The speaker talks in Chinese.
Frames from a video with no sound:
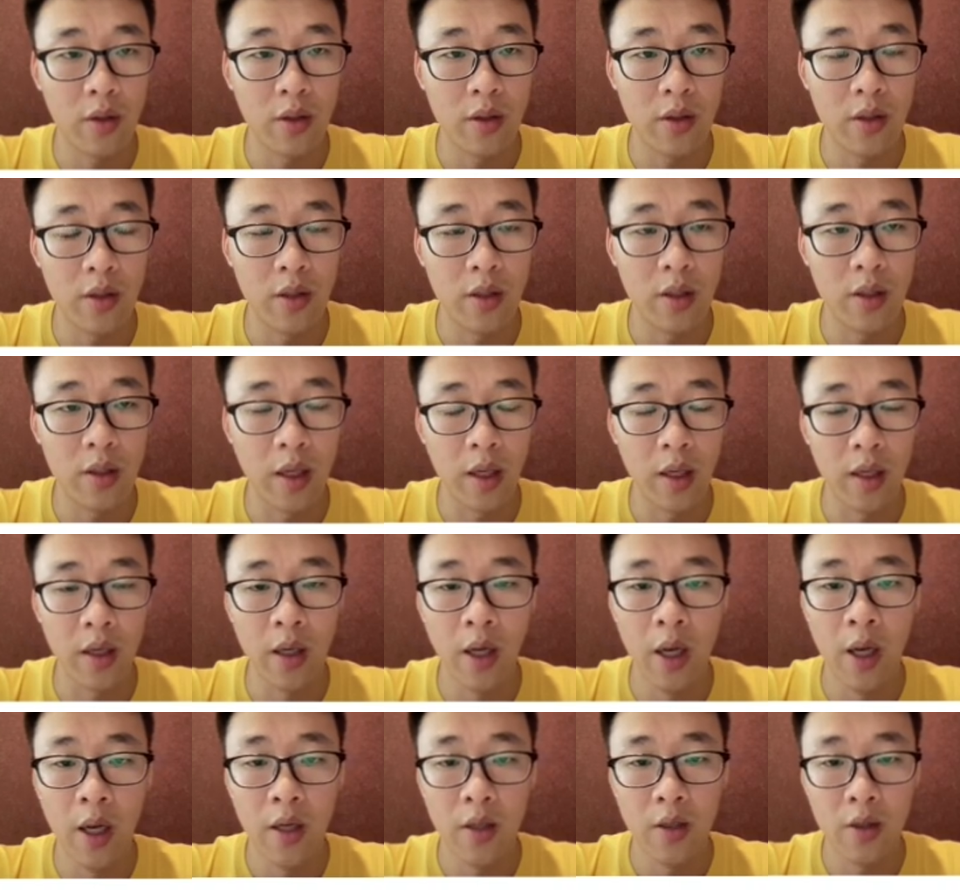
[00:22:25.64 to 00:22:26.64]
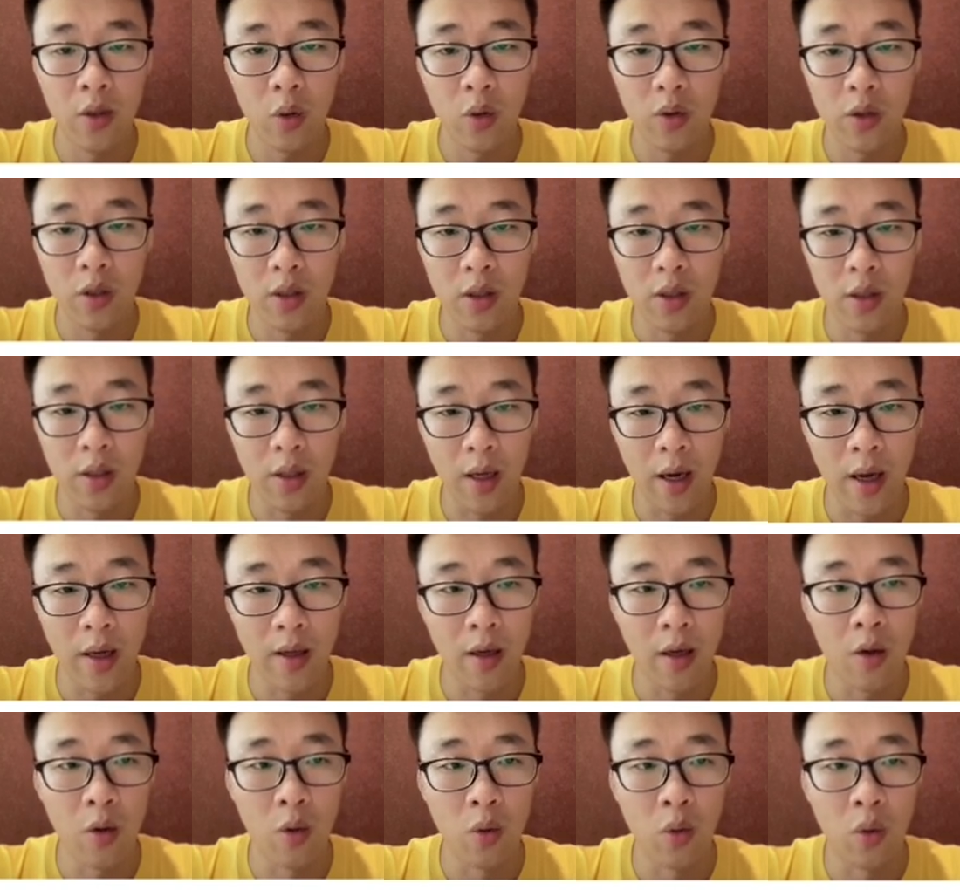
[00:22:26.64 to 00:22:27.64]
的信息给收集起来，
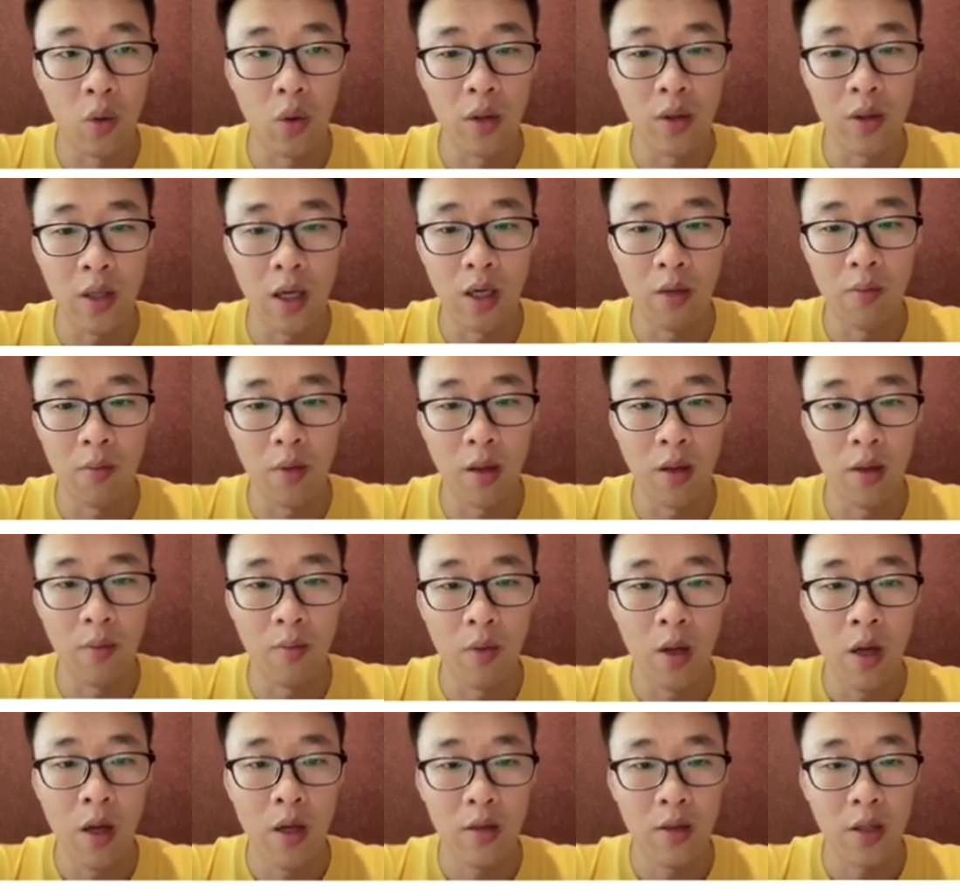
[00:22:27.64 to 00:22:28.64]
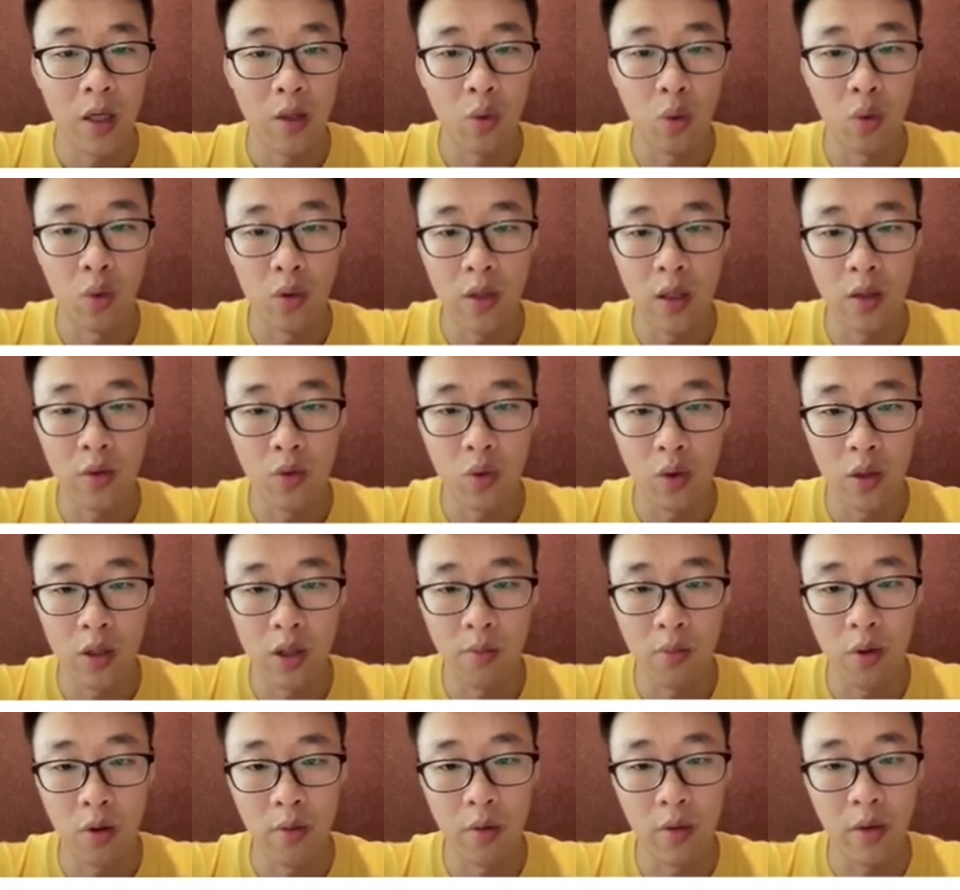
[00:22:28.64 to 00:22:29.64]
然后会在里面在图上做一
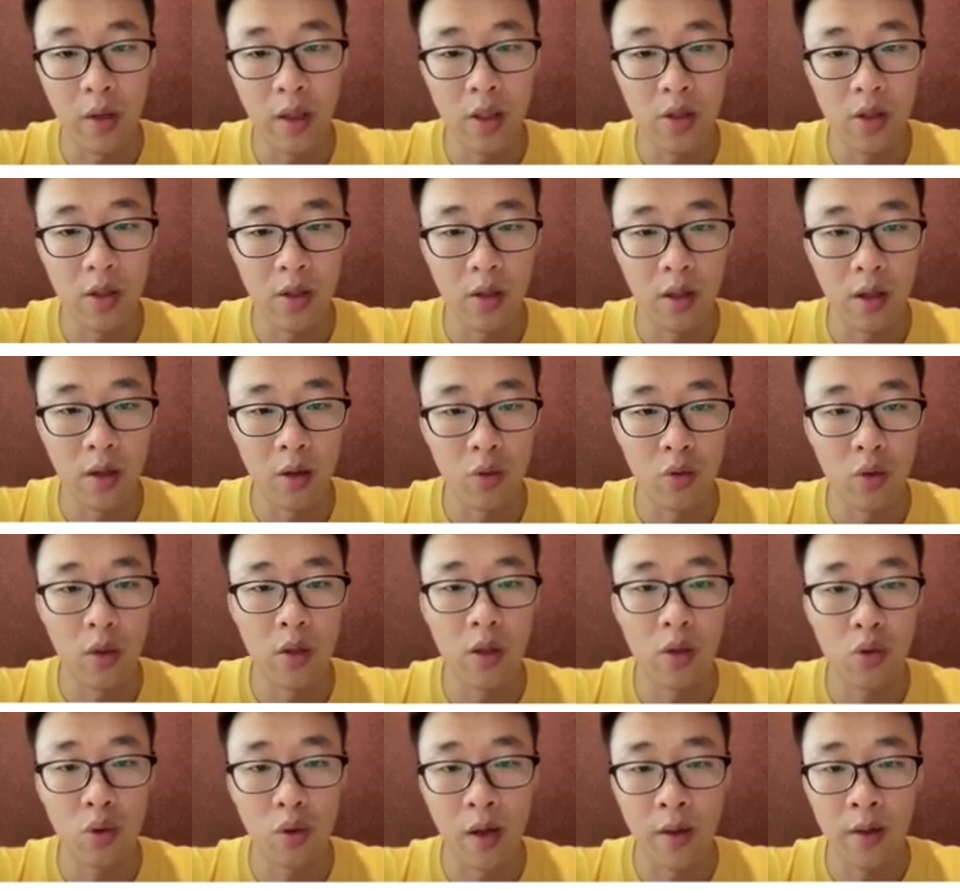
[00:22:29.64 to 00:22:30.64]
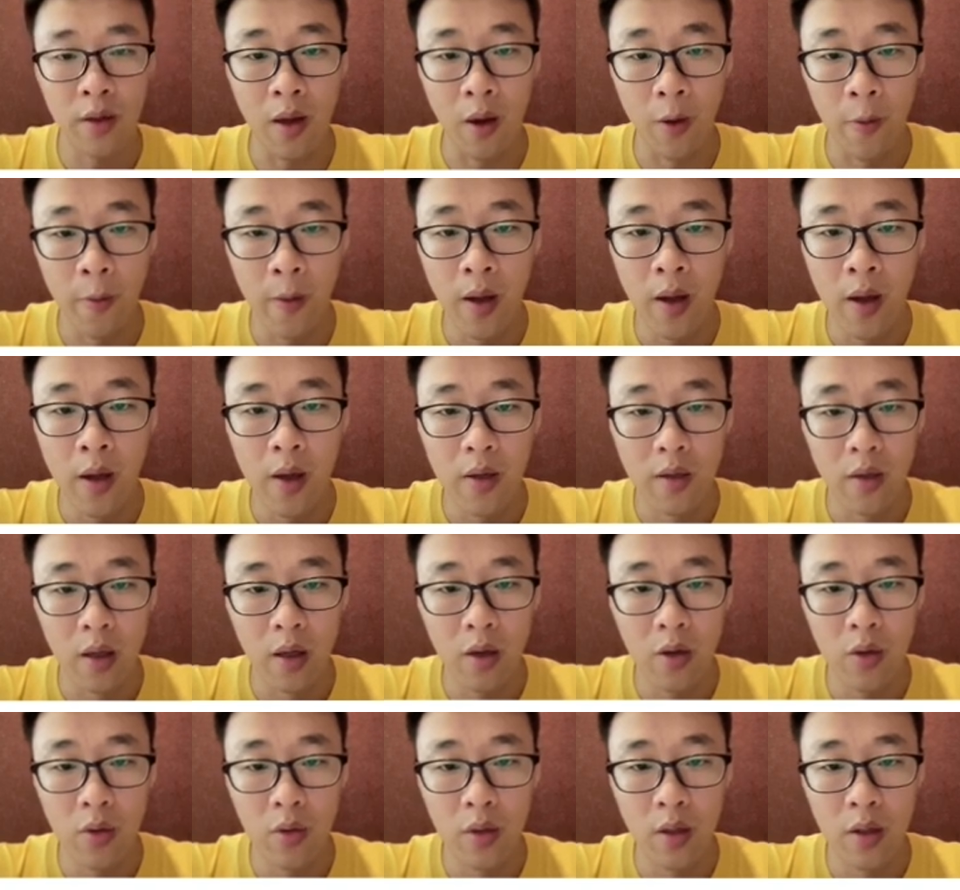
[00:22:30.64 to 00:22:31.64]
些 propagation， 然后做一些传导，然
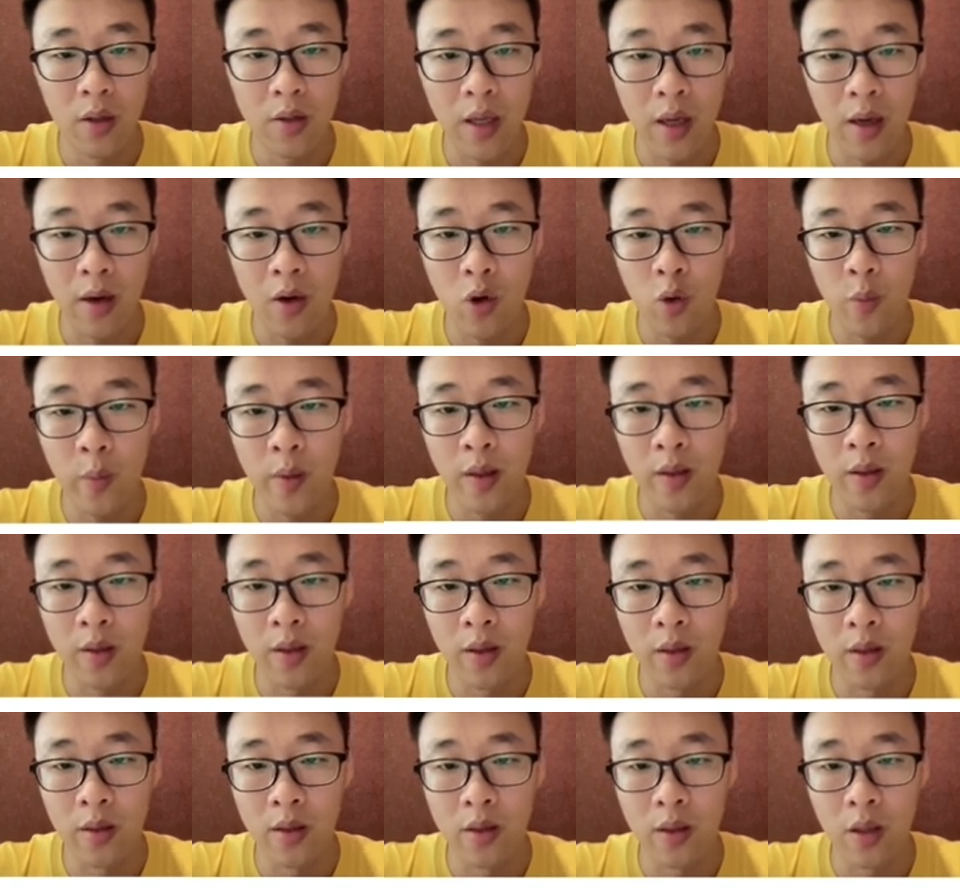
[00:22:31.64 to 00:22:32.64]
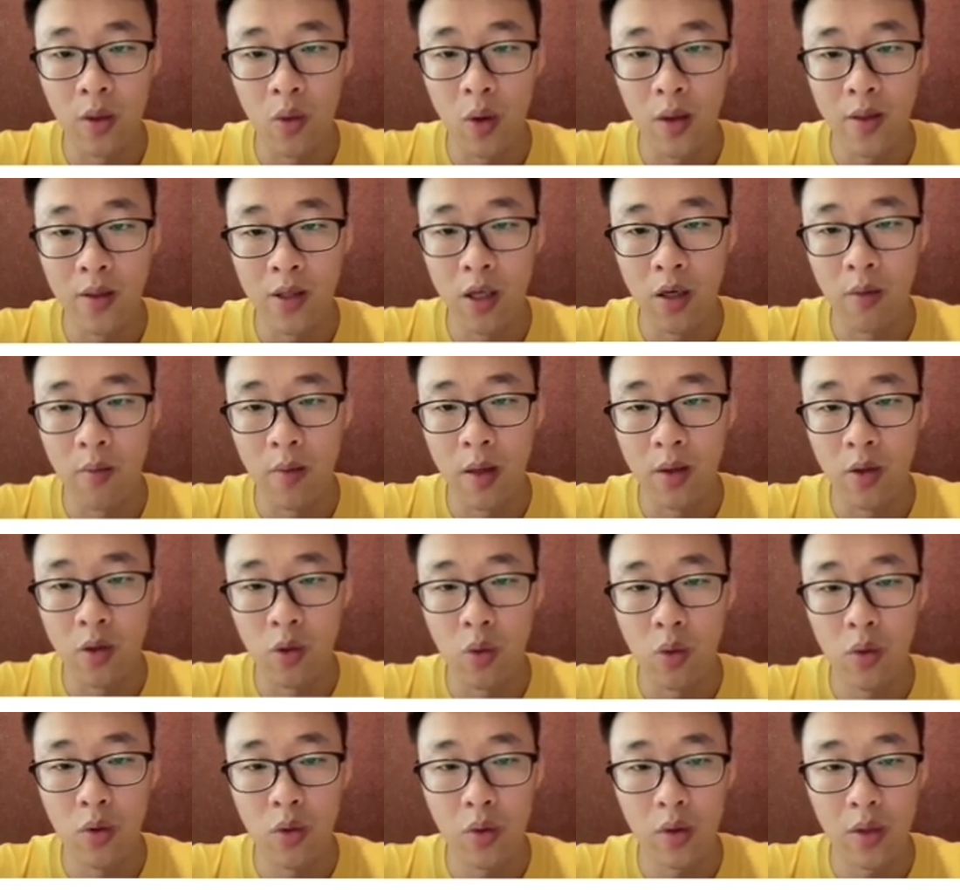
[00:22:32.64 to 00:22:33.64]
后呢在后面的一些环节里面就
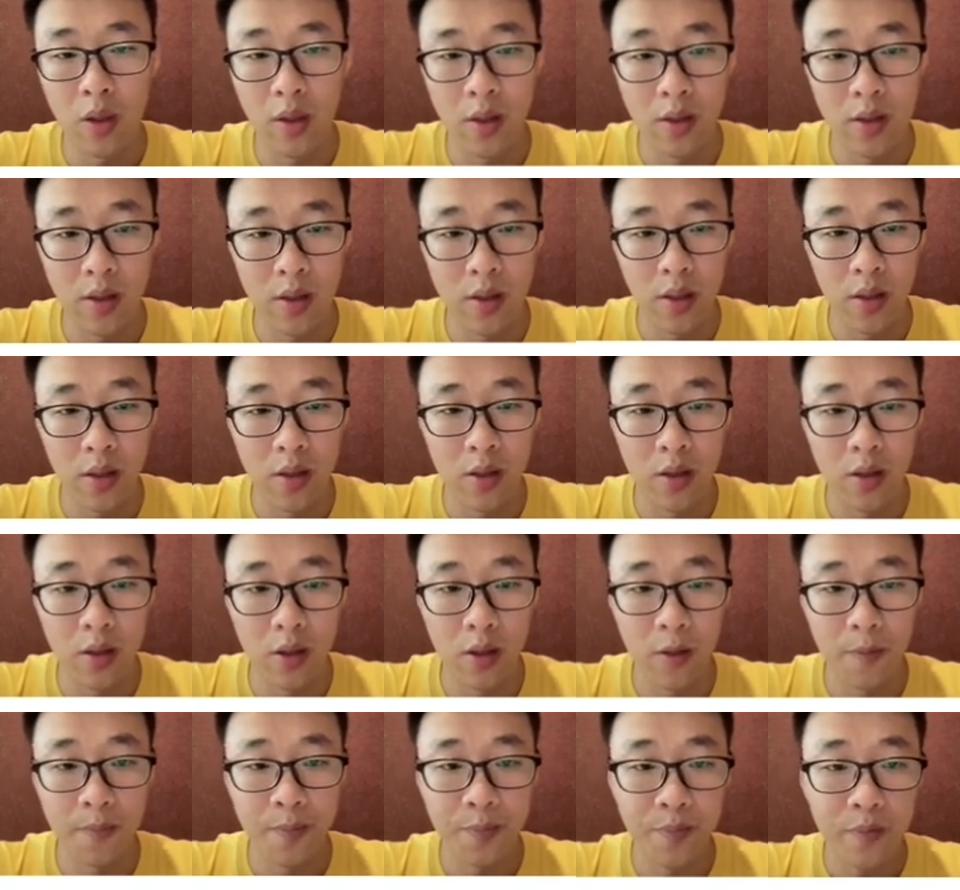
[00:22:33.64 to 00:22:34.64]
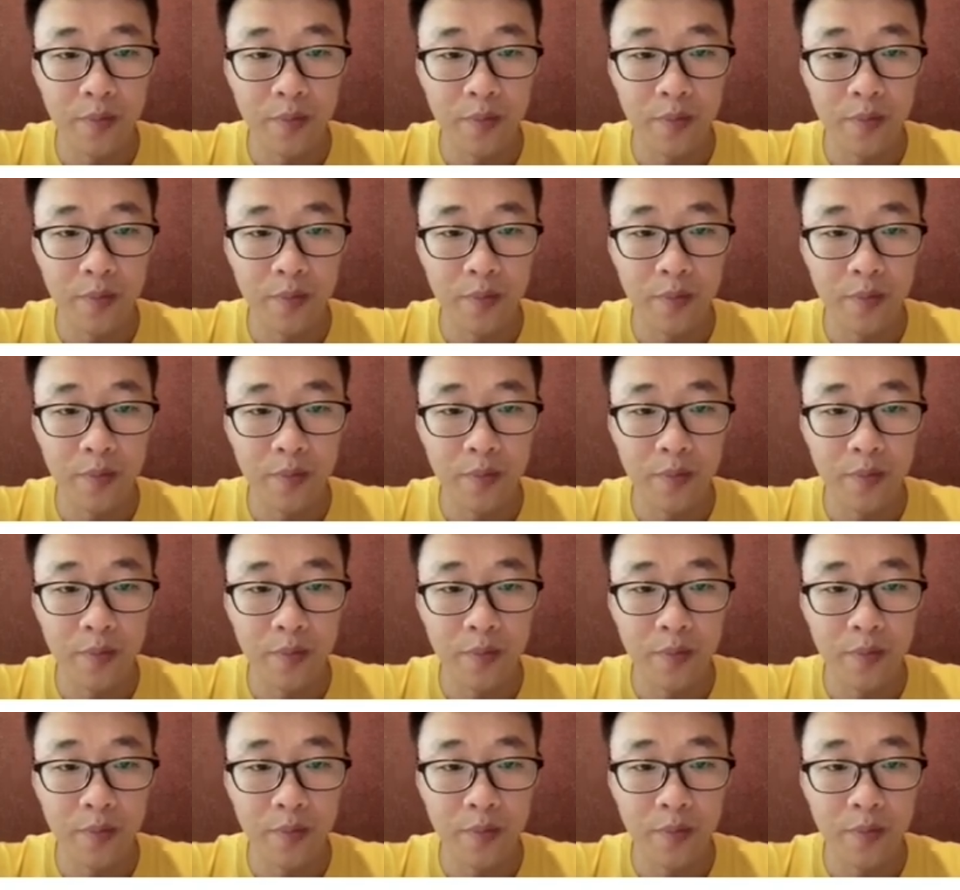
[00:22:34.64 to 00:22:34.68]
会用到的这些信息。